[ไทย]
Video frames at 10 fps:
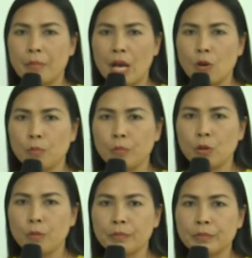มาอบ
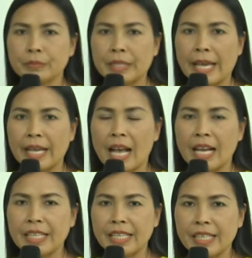รมในครั้
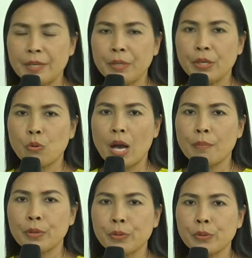งนี้มีควา
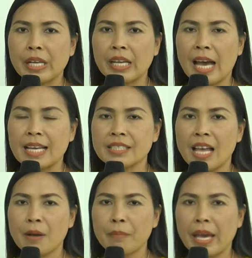มรู้ในการส
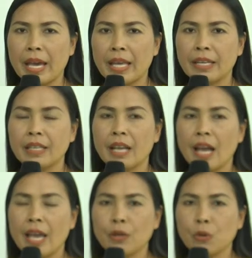ร้างแบรนด์
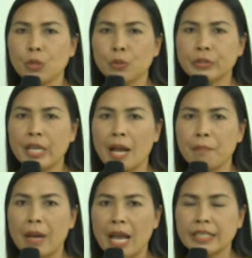ให้คนรู้จัก
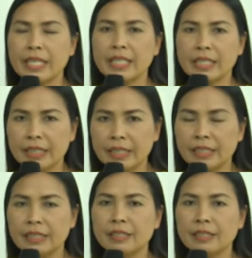มากยิ่งขึ้น